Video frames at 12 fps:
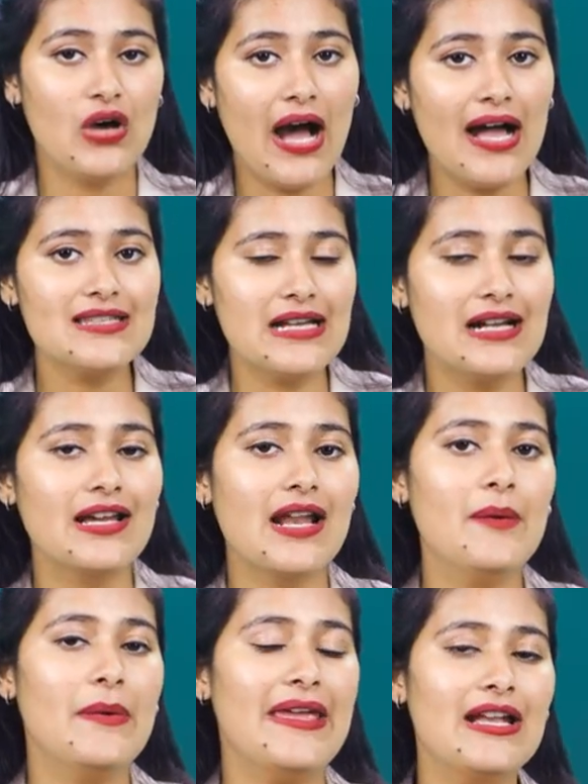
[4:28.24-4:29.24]
तो आज अगर
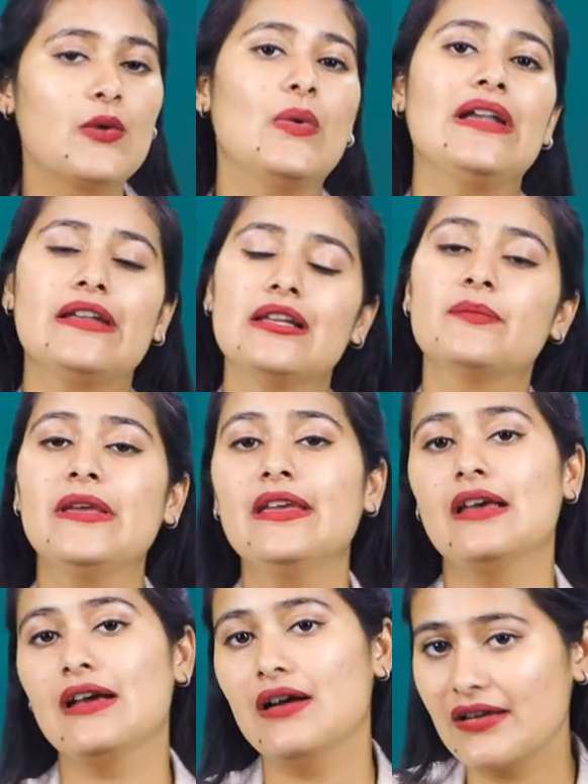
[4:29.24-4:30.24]
आप एक क्विंटल भी
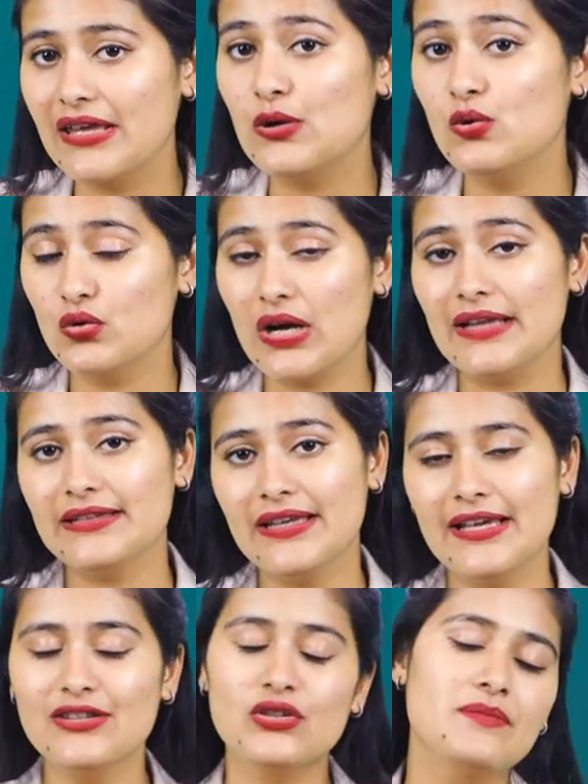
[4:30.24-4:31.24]
गेहूं उगाते
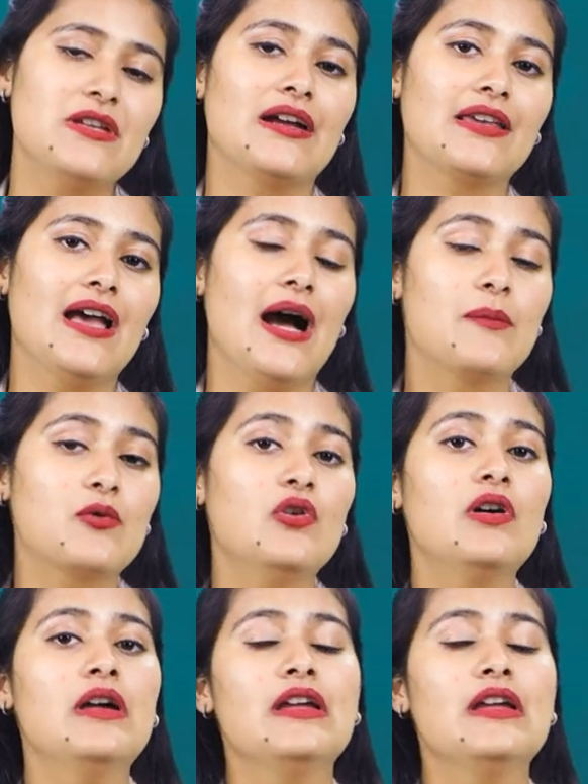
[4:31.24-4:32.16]
हैं तो अब जाके आपको